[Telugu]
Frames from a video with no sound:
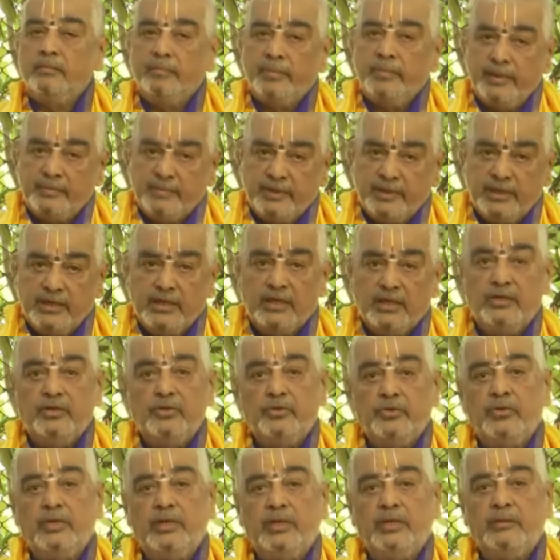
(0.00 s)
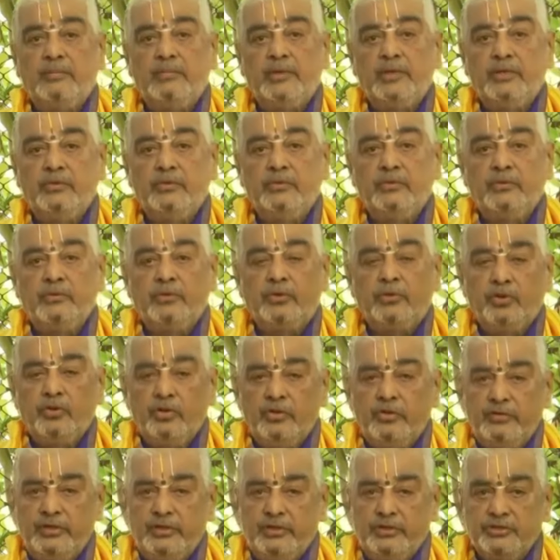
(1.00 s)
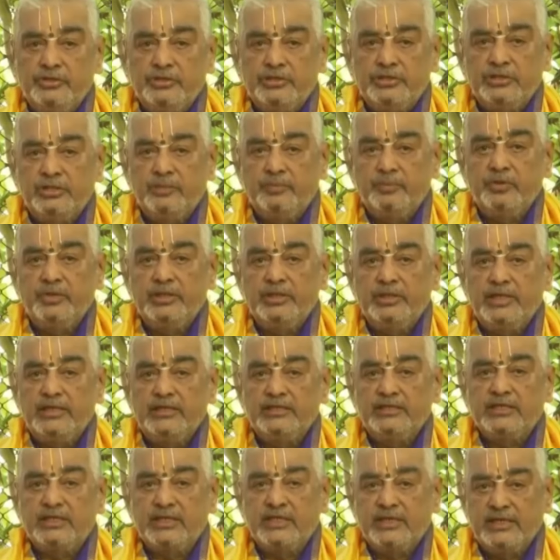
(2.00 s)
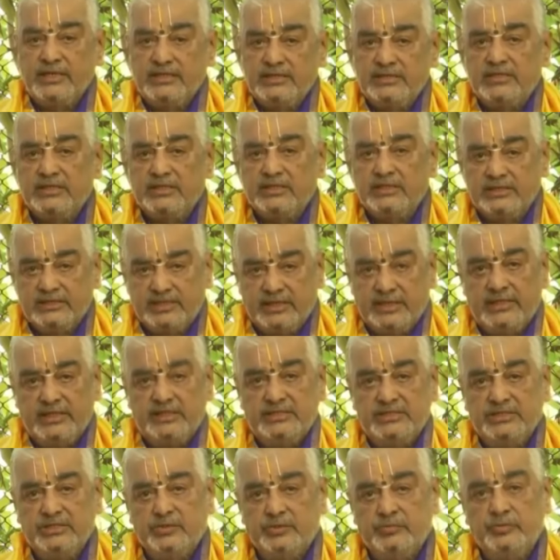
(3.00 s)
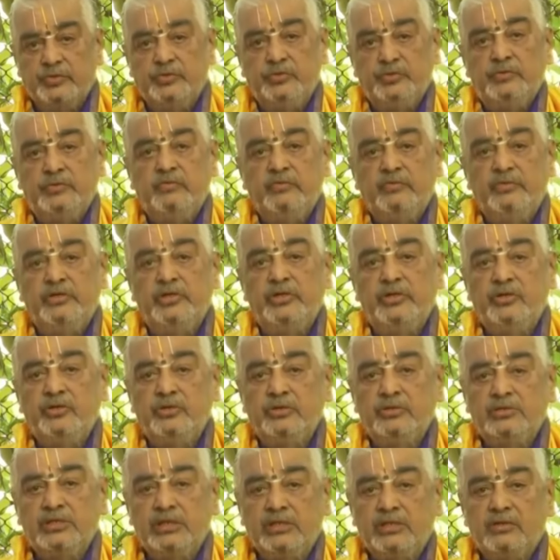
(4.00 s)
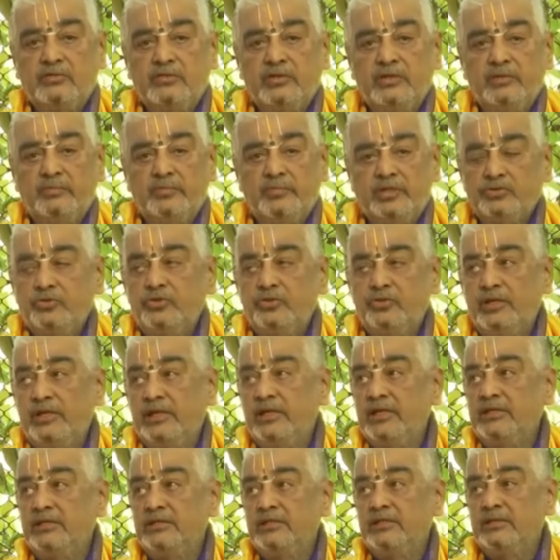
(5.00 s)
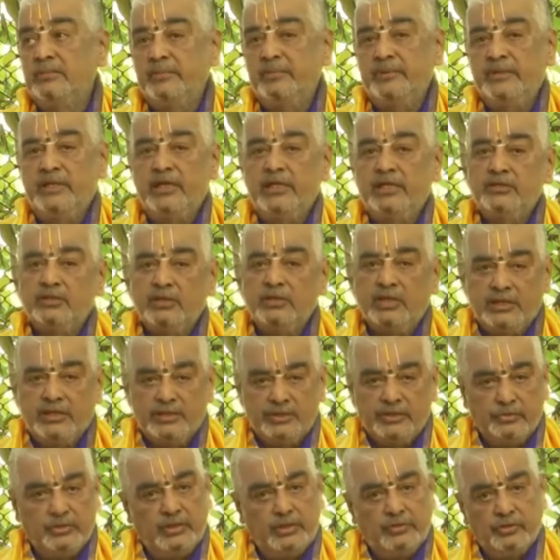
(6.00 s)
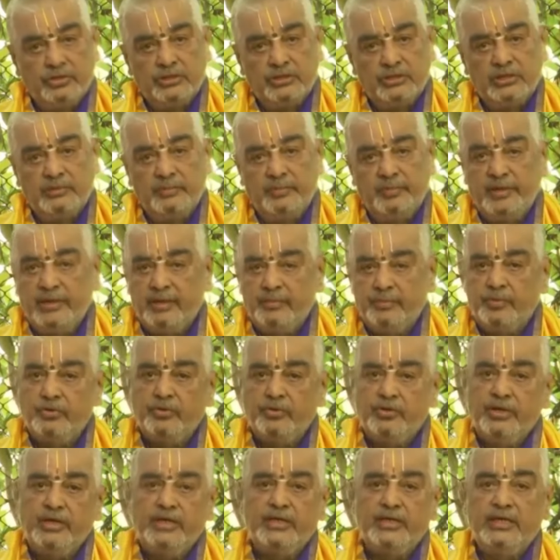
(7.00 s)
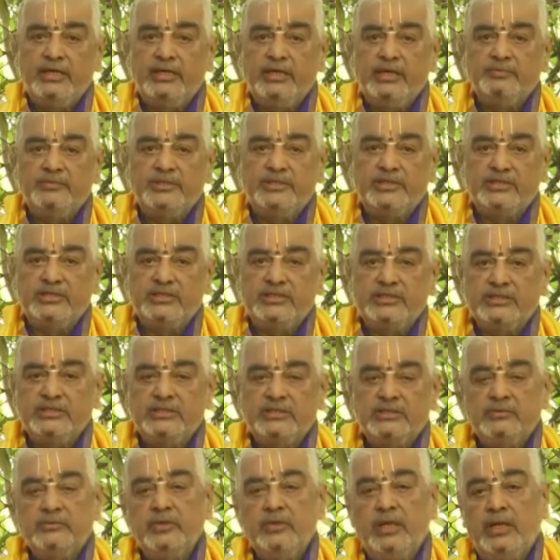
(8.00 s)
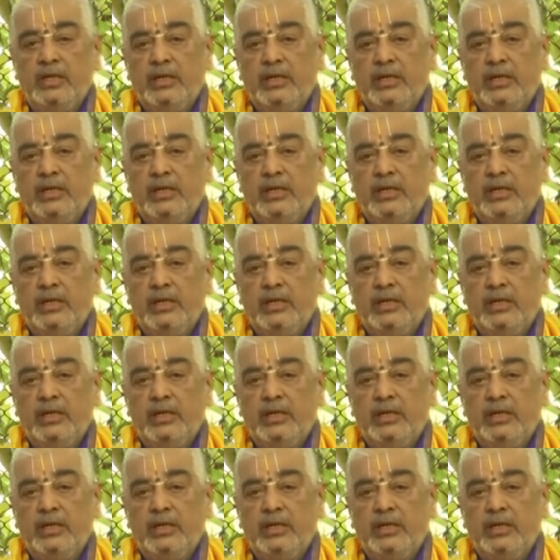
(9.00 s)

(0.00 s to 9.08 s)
పరిమాణాల్లో కూడా మనం కోవిడ్ వచ్చినప్పుడు దాన్ని సగానికి సగం తగ్గించాము వినియోగం తక్కువ భక్తులు లేరని చెప్పి అది అది కూడా ఒక తప్పే అప్పుడు కూడా నేను అబ్జెక్ట్ చేశాను